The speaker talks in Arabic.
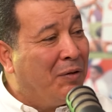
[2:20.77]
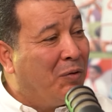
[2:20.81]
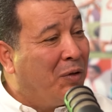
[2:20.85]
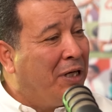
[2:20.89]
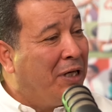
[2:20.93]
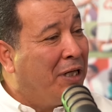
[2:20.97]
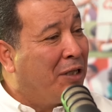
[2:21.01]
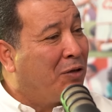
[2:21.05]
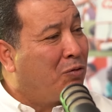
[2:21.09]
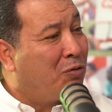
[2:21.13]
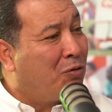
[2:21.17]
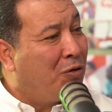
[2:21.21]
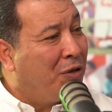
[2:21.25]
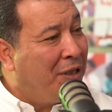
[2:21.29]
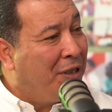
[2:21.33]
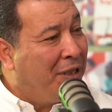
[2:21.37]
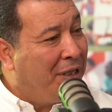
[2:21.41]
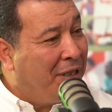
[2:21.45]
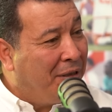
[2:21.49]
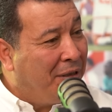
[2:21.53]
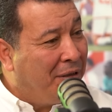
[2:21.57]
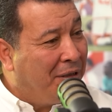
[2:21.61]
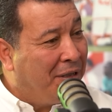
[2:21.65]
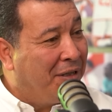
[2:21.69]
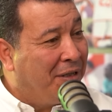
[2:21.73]
ولات تقول
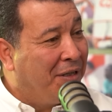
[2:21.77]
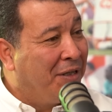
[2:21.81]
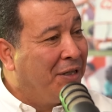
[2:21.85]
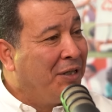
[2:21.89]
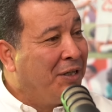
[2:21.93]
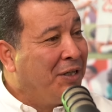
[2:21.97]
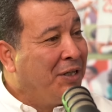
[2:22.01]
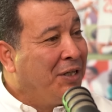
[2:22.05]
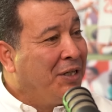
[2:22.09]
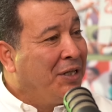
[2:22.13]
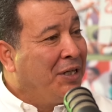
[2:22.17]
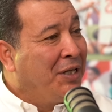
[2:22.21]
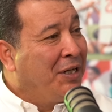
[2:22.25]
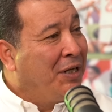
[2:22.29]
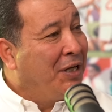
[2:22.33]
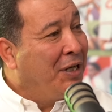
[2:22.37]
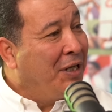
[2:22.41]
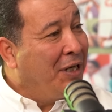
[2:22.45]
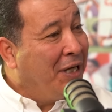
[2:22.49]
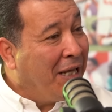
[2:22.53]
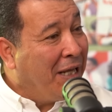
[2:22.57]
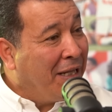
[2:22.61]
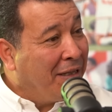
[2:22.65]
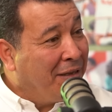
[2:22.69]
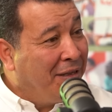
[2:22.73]
لي
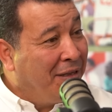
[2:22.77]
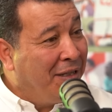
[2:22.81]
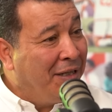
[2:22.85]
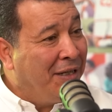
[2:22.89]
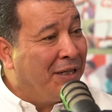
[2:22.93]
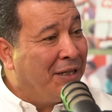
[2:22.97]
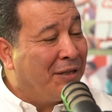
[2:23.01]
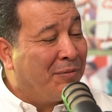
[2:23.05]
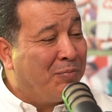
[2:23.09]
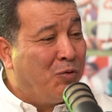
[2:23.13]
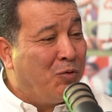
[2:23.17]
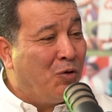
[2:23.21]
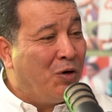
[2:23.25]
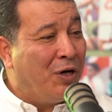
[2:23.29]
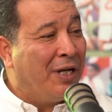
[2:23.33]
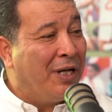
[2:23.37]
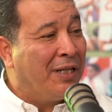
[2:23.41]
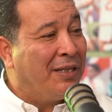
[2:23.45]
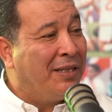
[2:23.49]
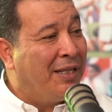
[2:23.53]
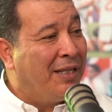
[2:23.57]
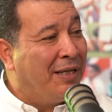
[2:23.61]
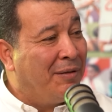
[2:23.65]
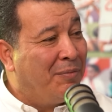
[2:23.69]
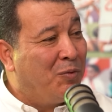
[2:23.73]
الهديت بو
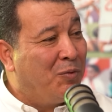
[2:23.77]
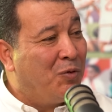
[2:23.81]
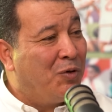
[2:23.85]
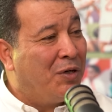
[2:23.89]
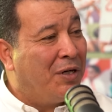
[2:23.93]
هدب